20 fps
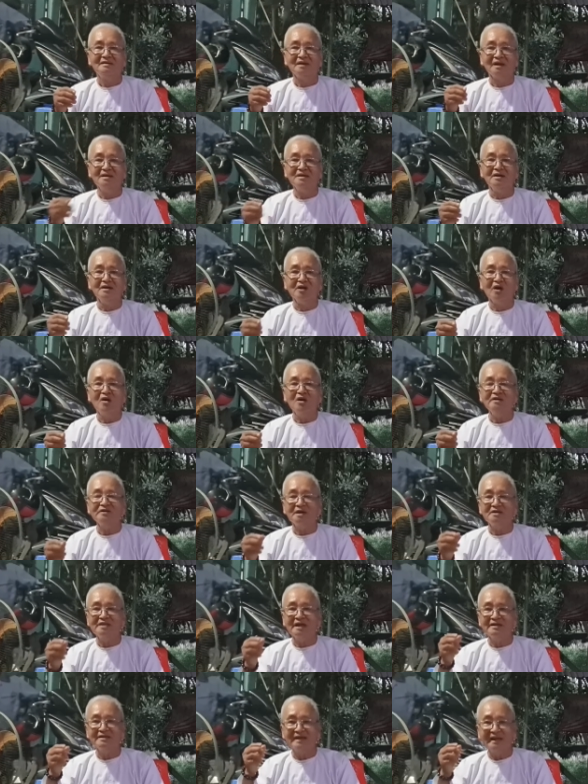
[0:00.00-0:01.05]
những người đó
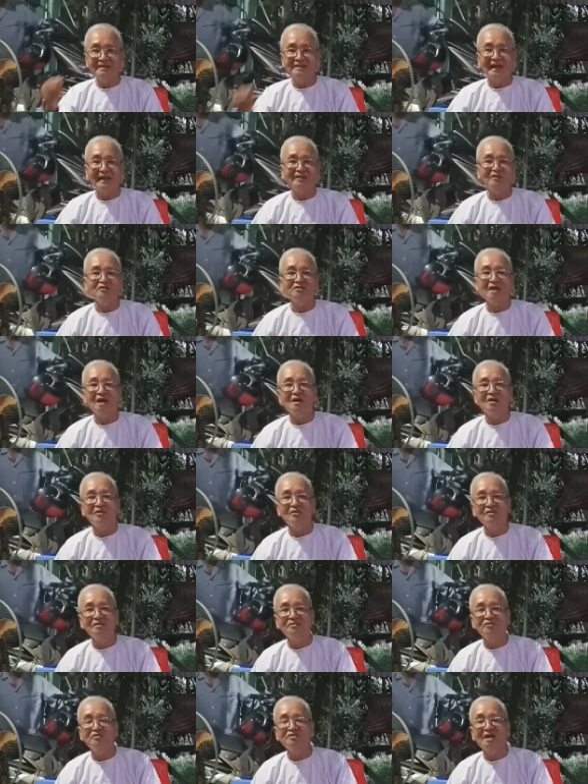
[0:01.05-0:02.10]
trở thành gánh nặng cho xã
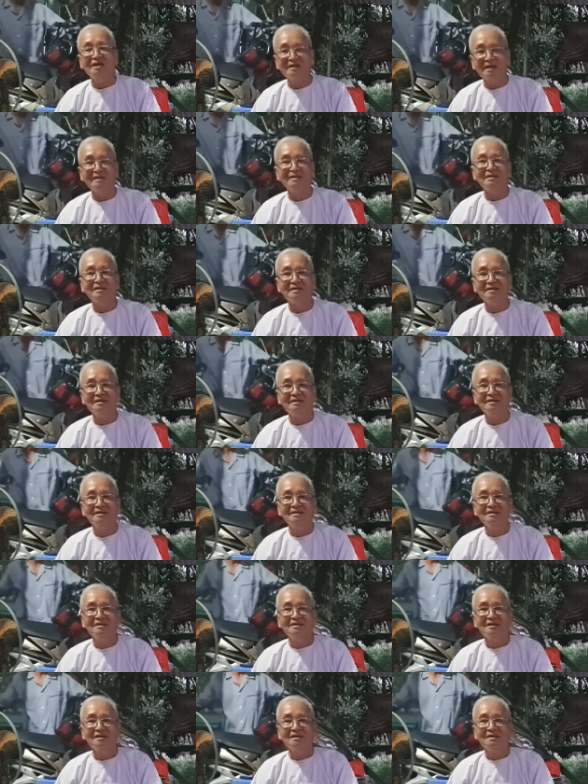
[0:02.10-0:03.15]
hội cho gia đình
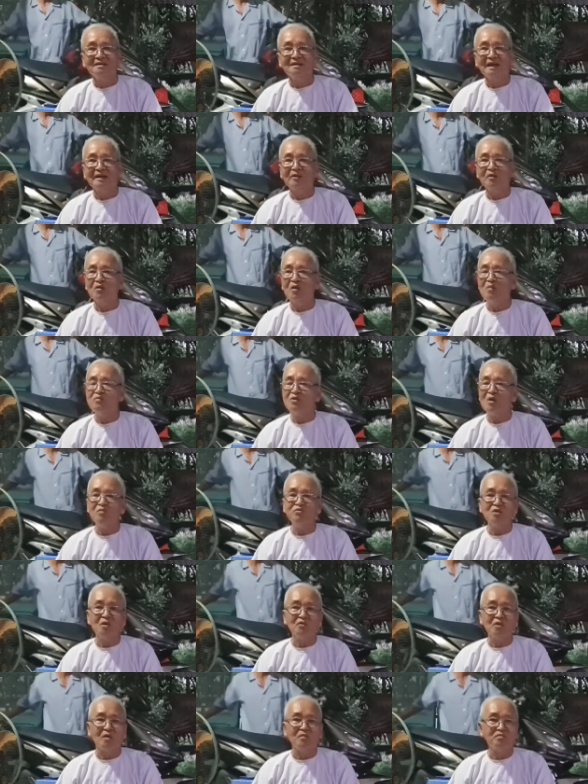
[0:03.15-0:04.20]
là nó khốn
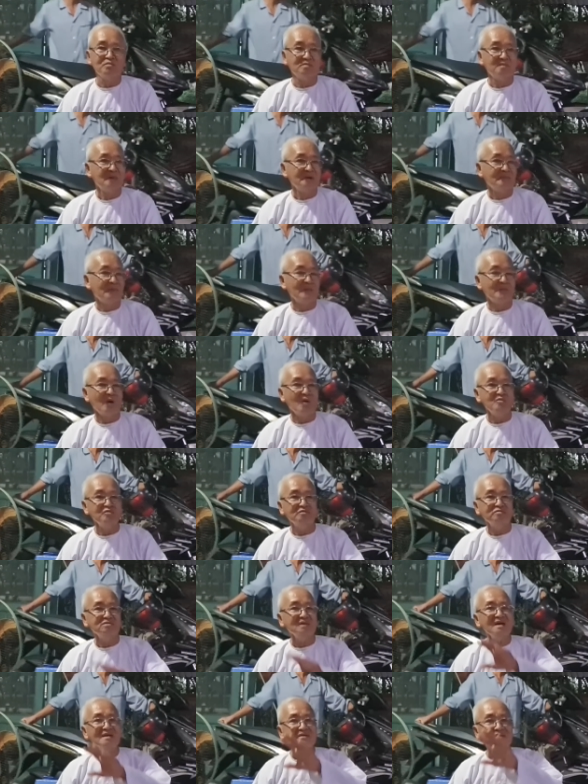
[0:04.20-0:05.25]
đốn vô cùng mà một
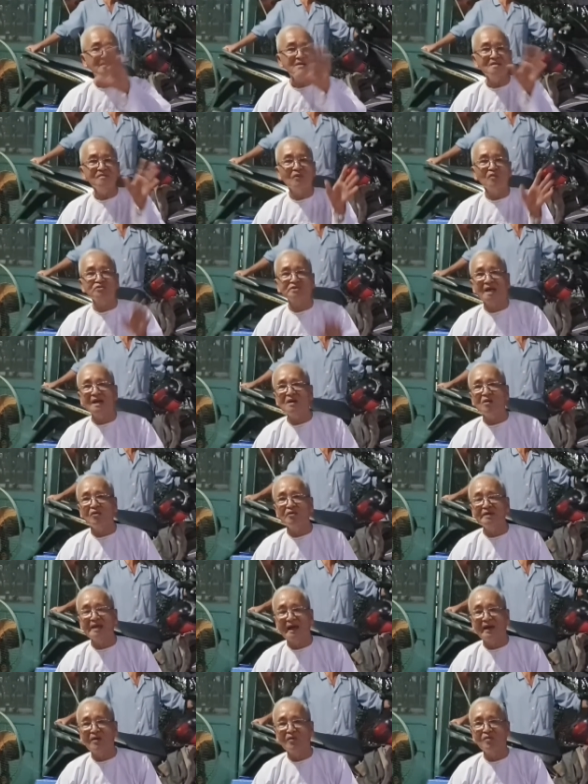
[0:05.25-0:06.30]
đất nước một xã
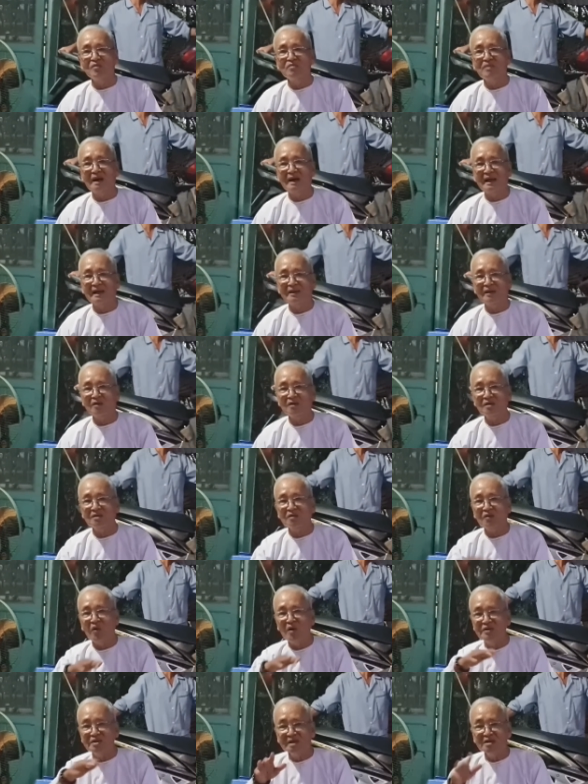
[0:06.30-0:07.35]
hội nào mà
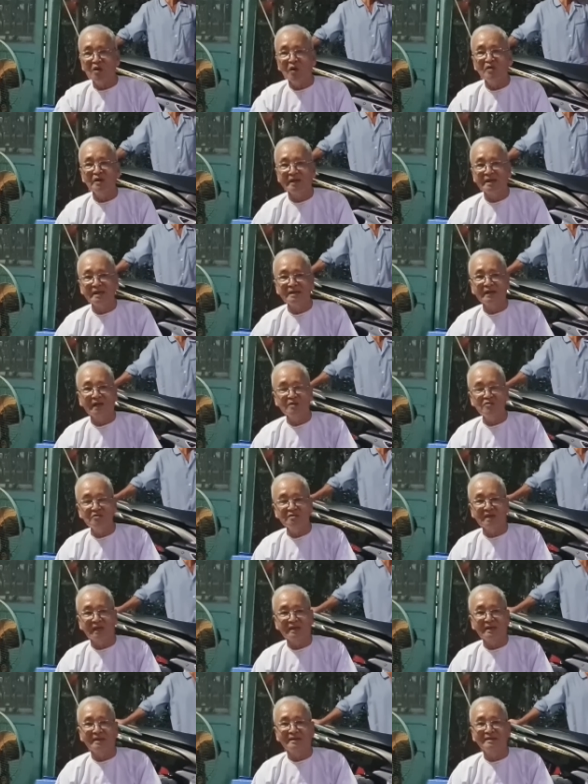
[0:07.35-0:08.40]
có những con nghiện kiểu như
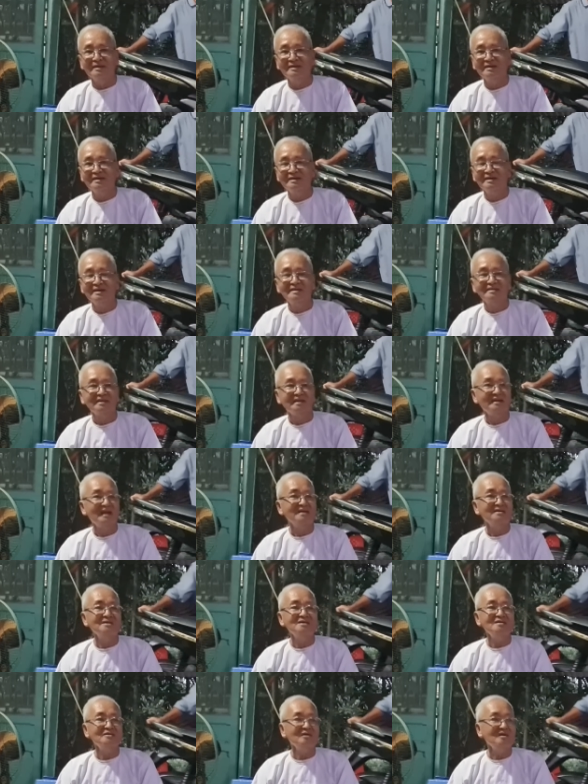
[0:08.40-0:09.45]
vậy thì
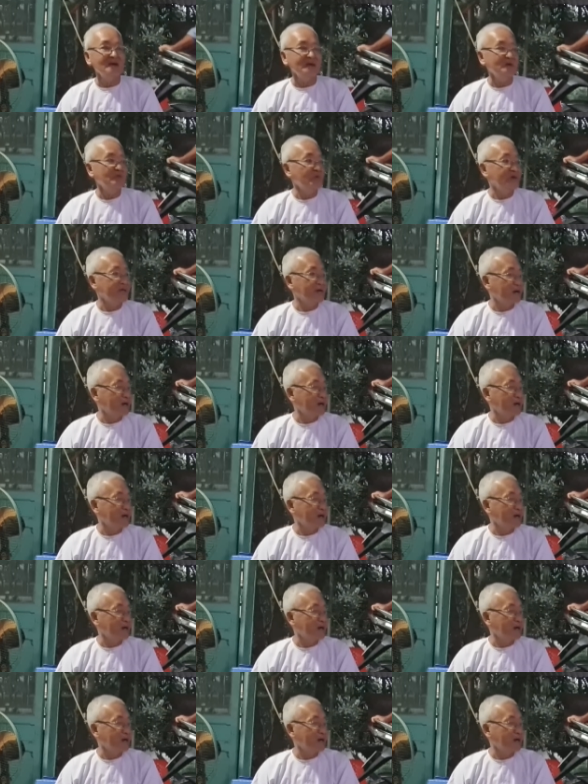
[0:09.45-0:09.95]
đất nước đó phải nguy